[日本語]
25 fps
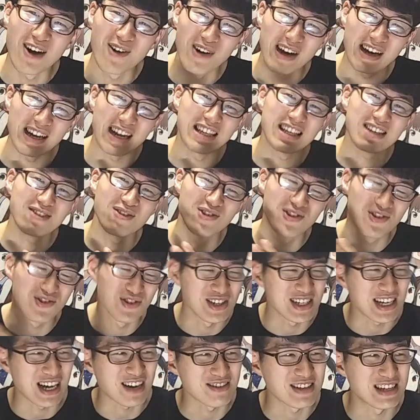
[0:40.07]
本やランキングの順
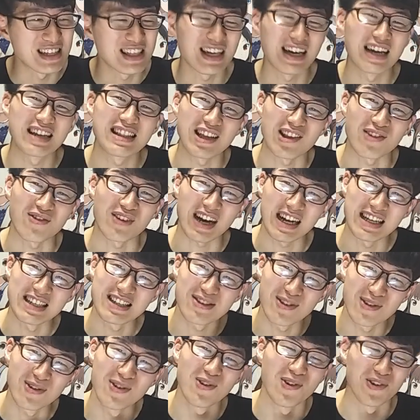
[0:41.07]
位確認いただいたりと感
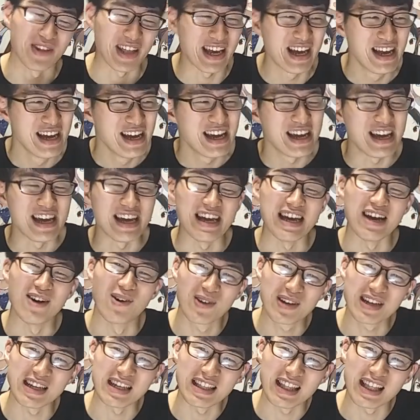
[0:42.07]
想の方ね、えー、お
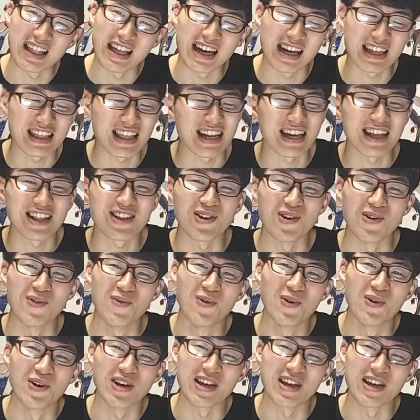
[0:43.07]
聞きいただけたらなと思